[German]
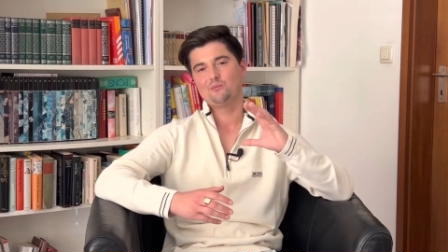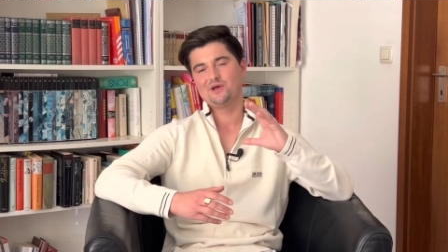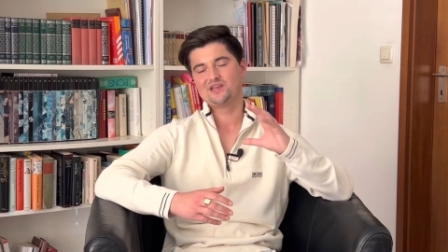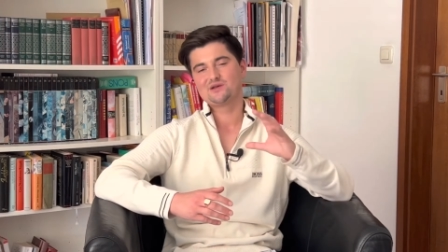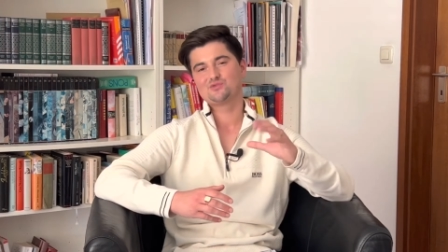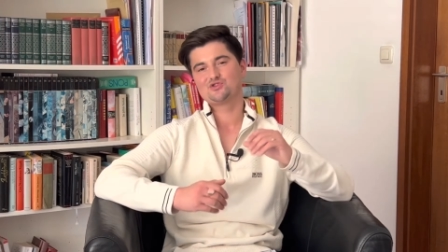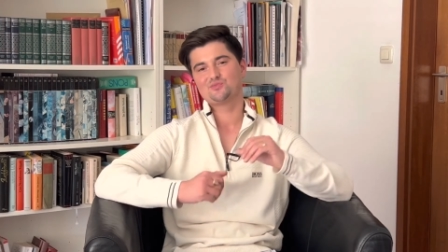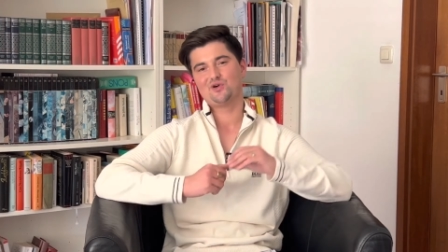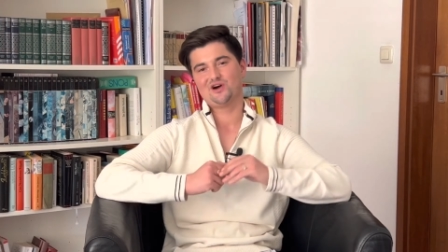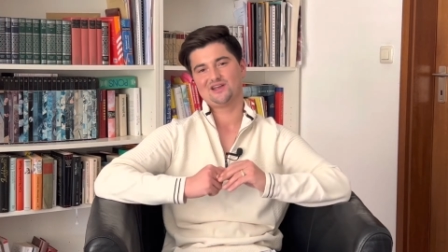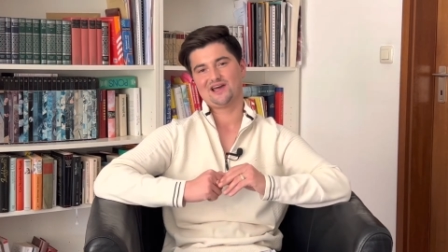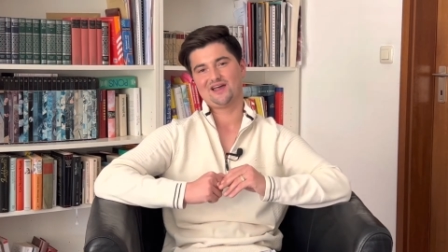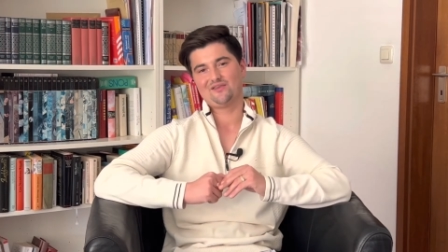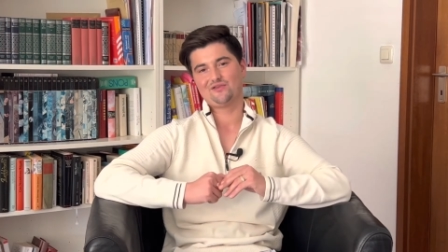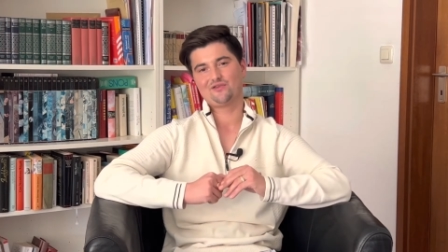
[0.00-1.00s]
mit dem
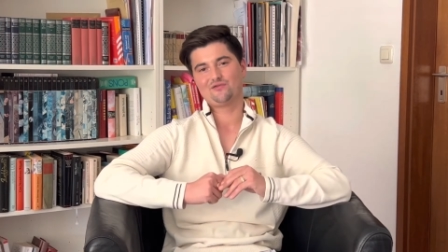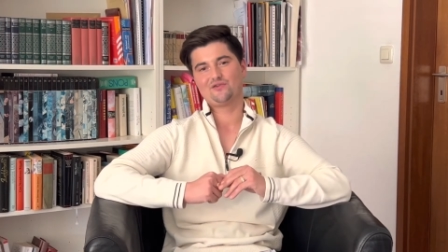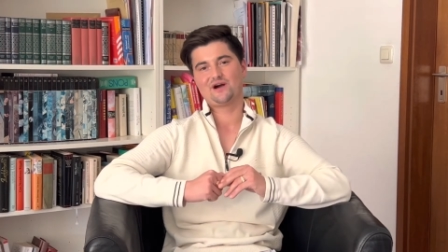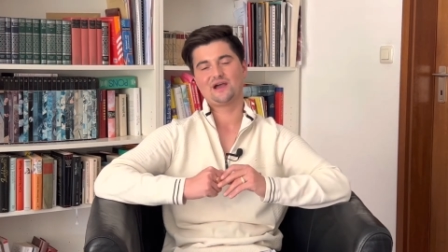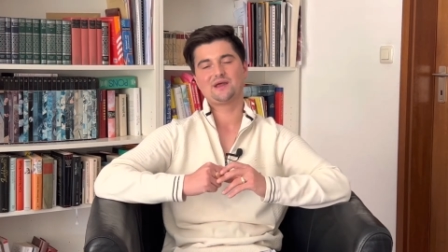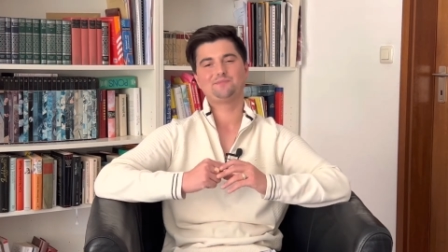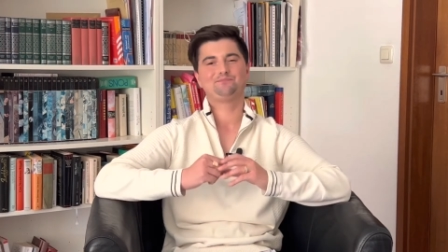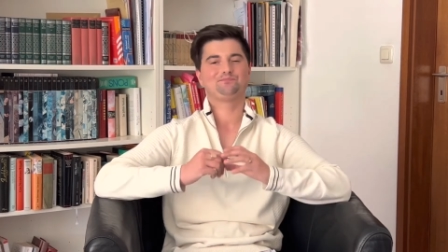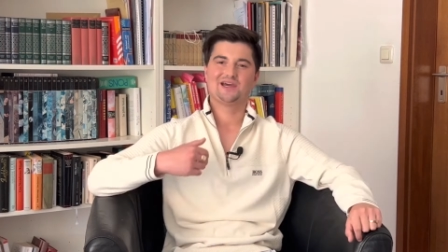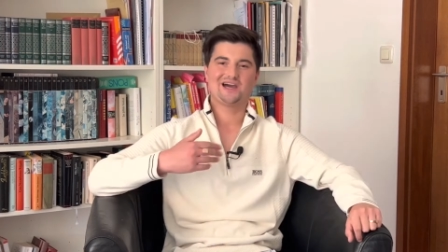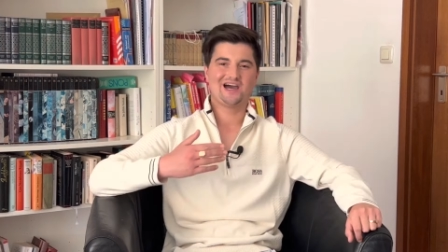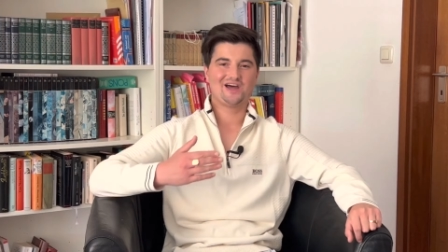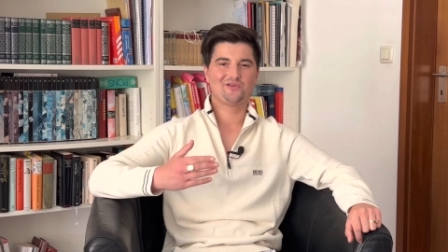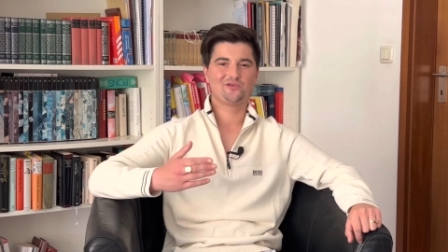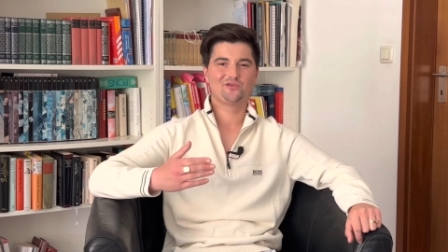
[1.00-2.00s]
Sport anzufangen.
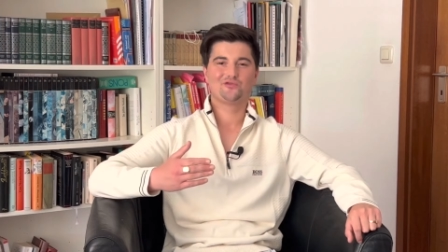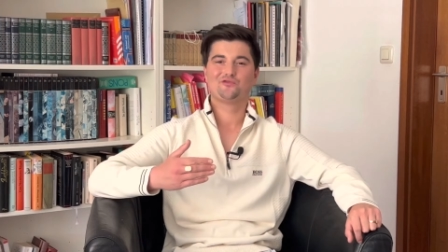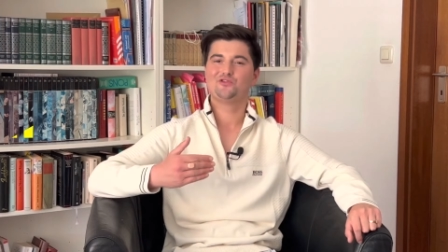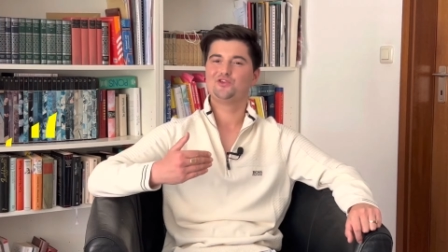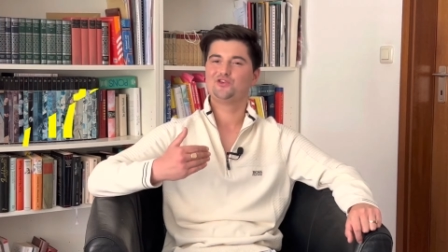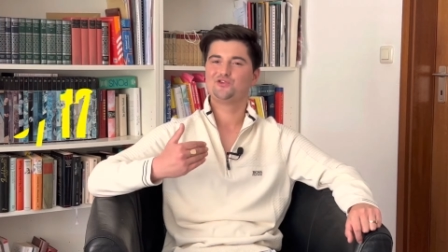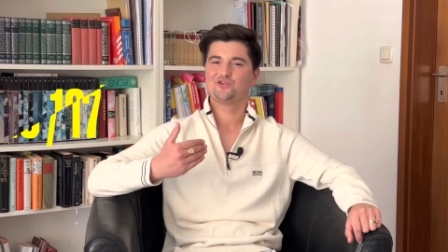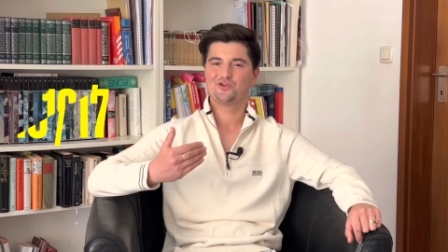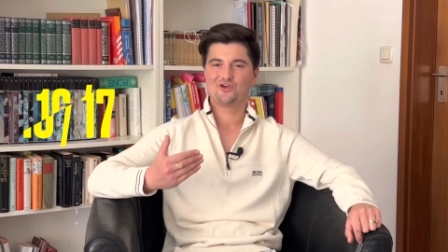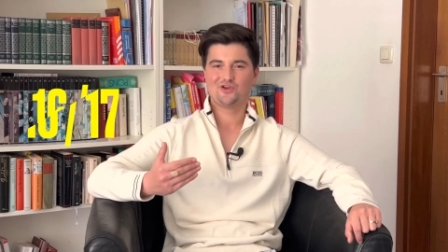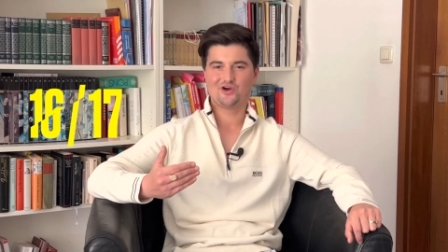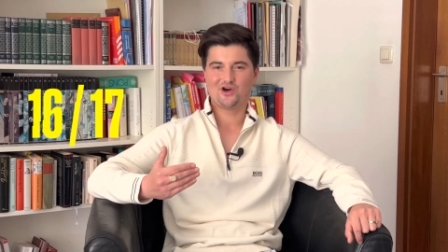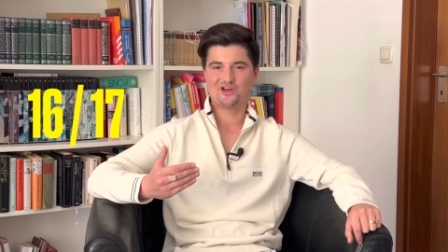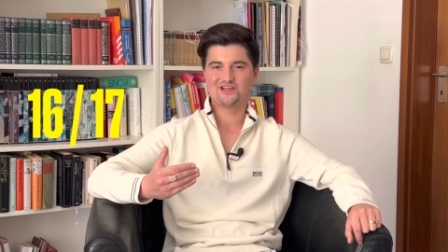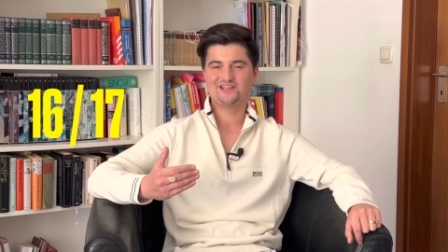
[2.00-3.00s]
Gerade so für
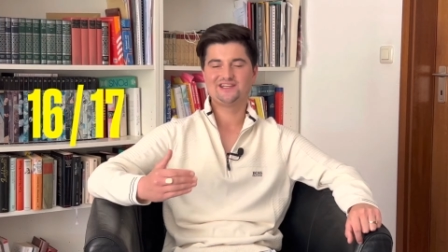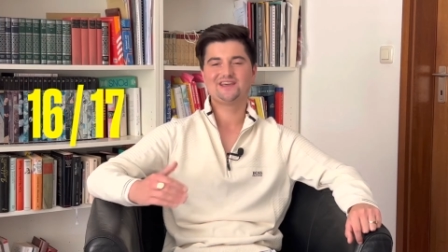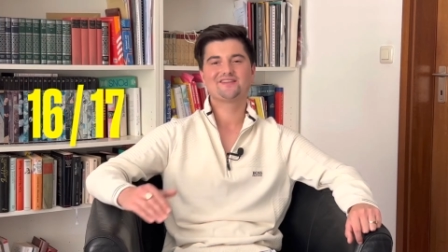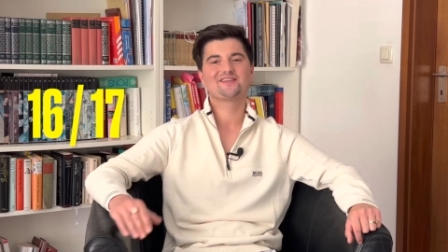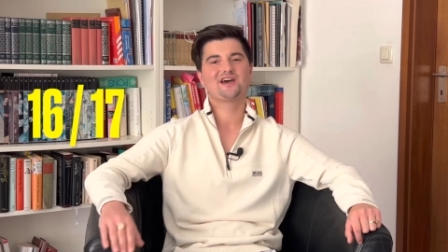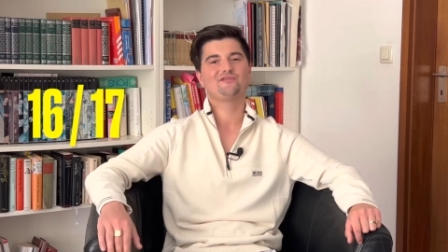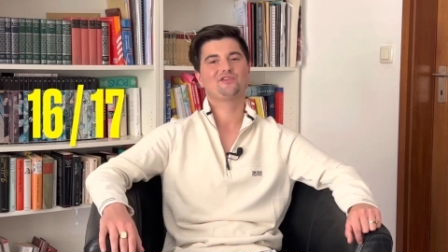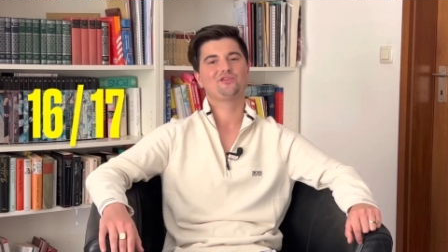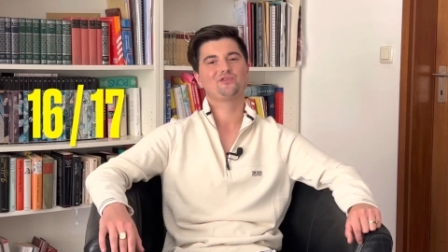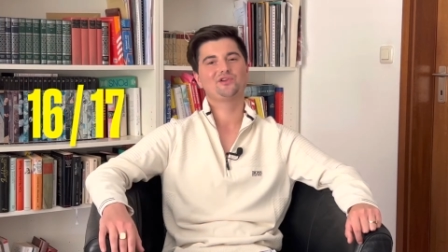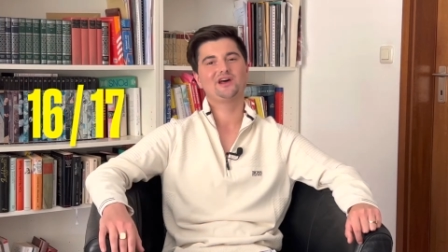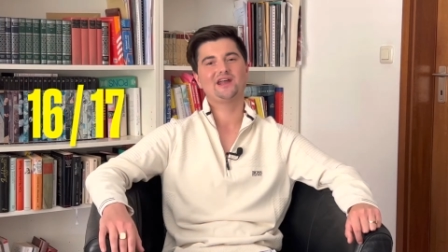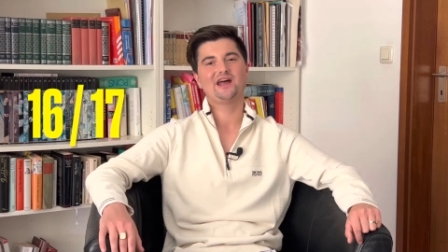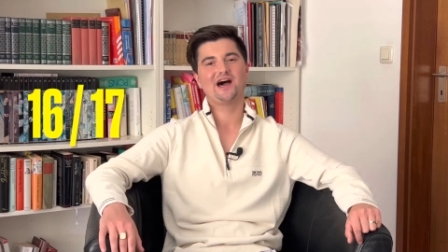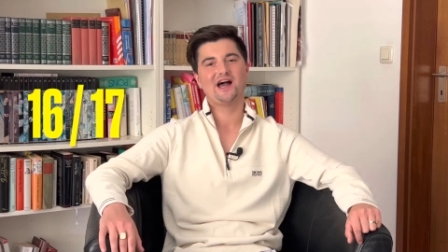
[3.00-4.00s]
junge Leute, die jetzt einfach so
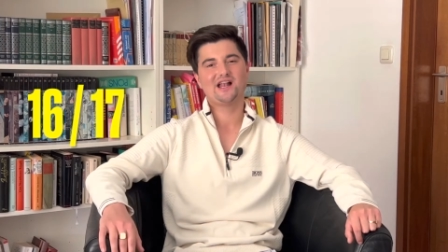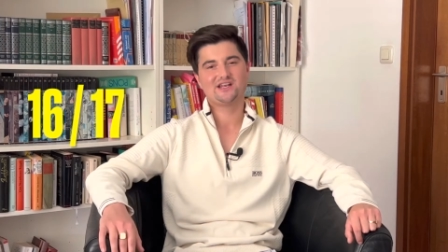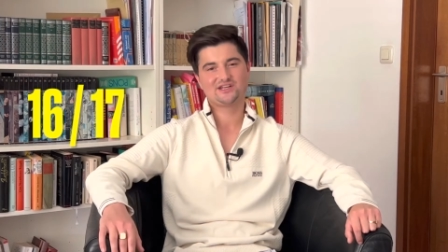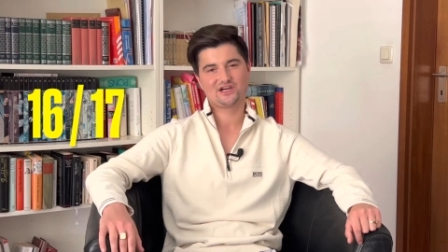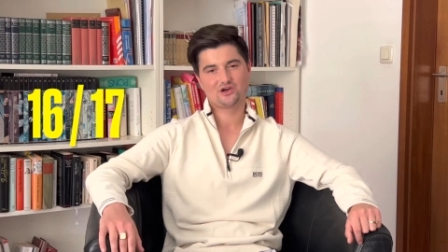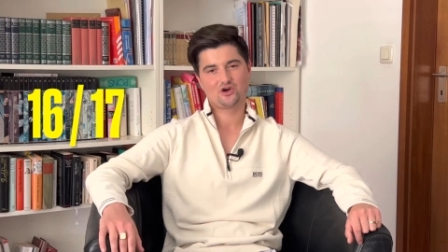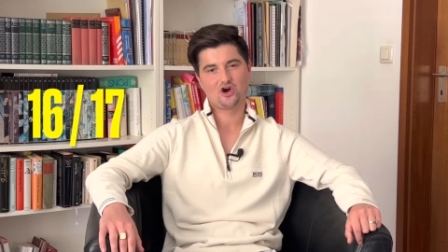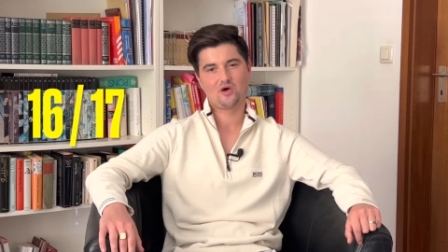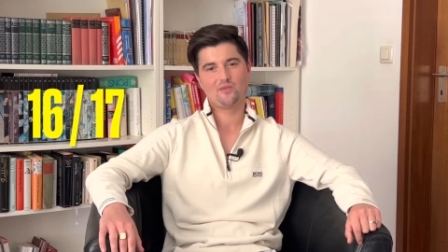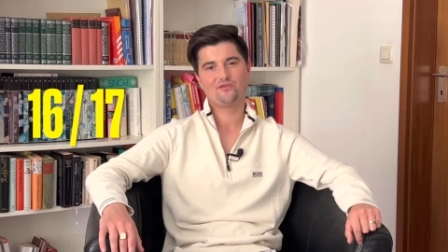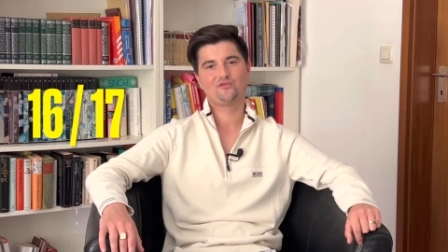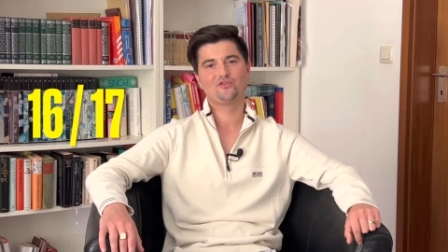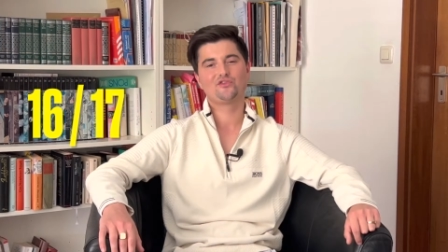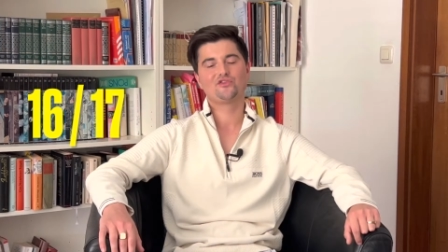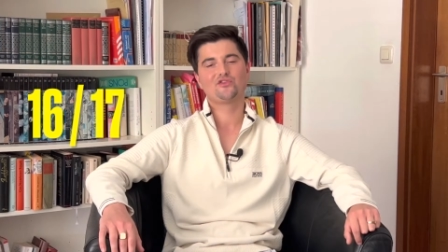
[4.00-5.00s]
in ein Alter
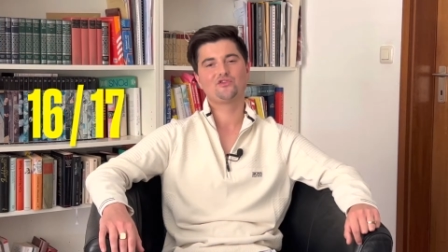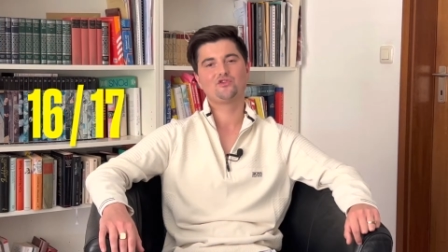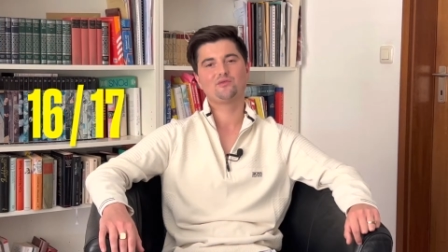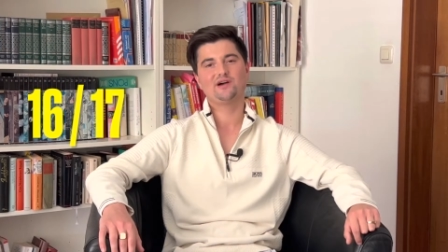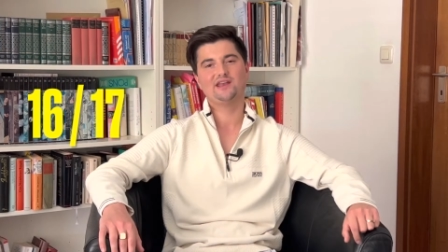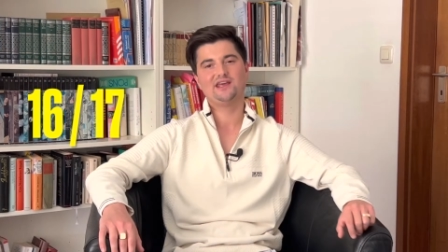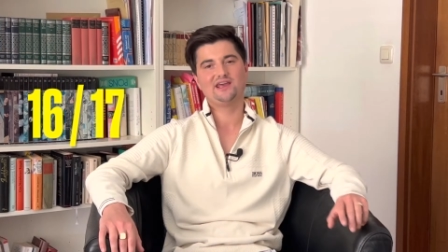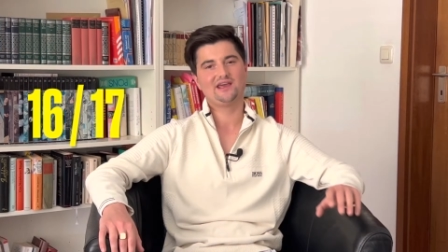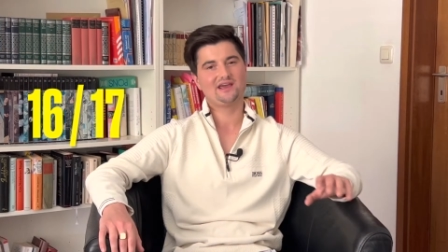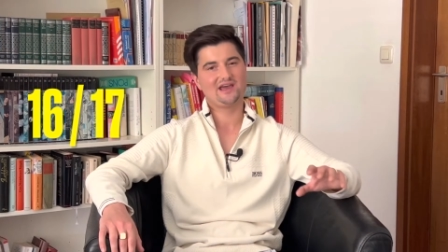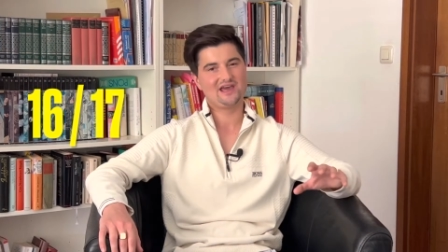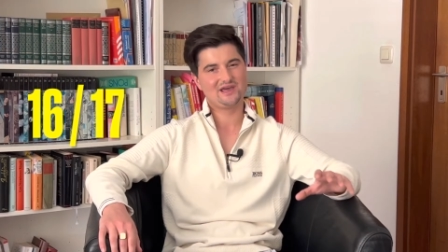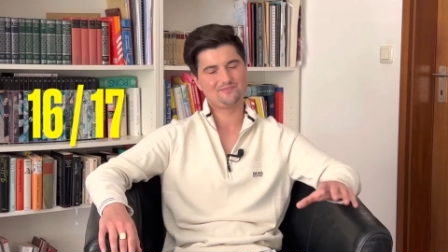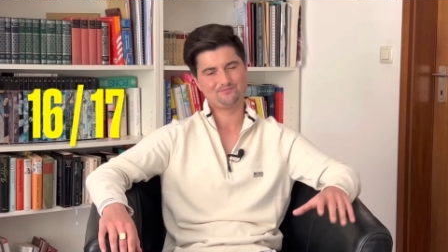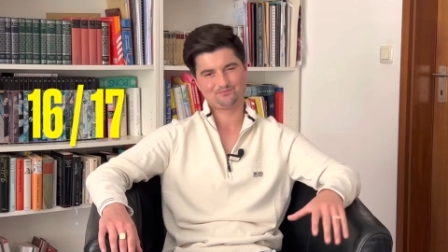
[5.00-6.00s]
kommen, wo sie sich überlegen,
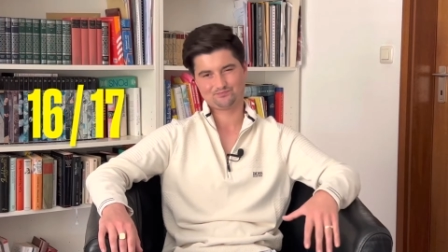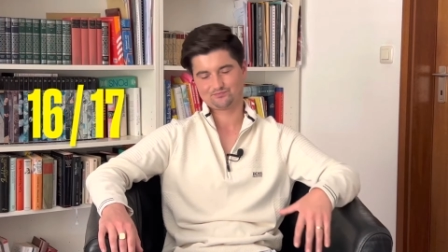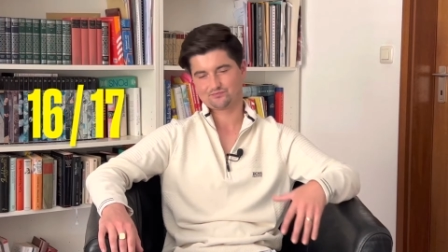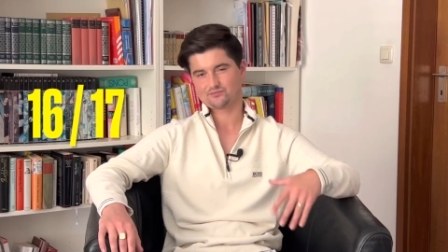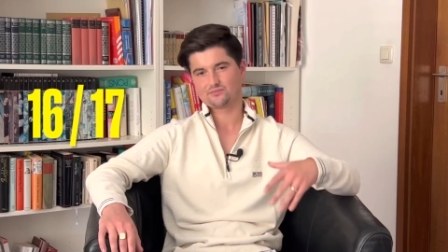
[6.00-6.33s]
hey,